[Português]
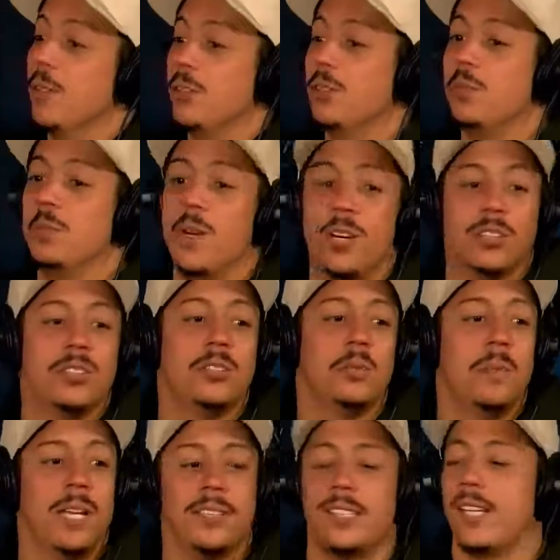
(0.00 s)
irmão, tudo bom?
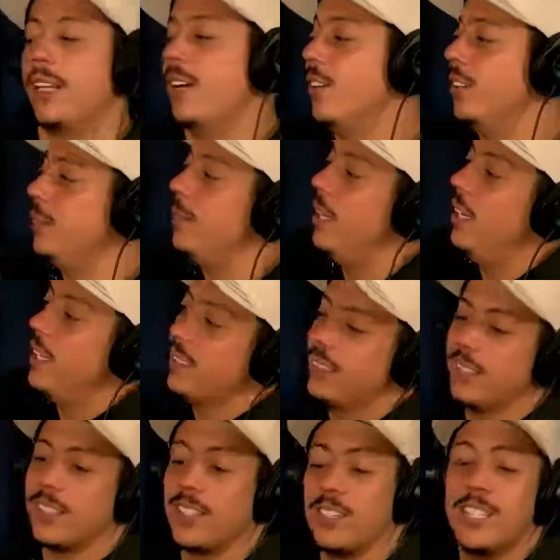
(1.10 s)
Tudo bem? Você é da onde?
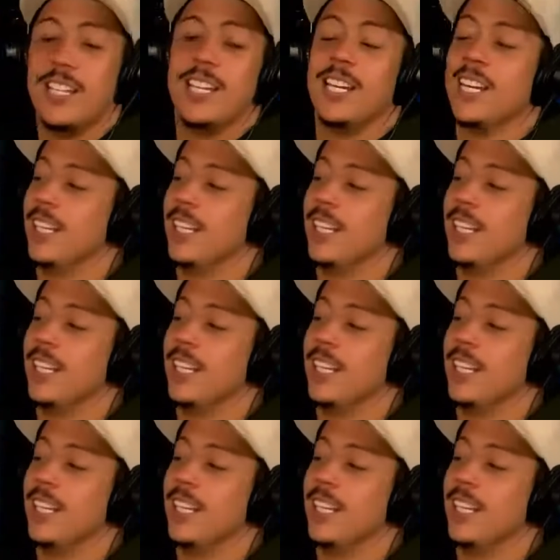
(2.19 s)
Beleza, tal, tal.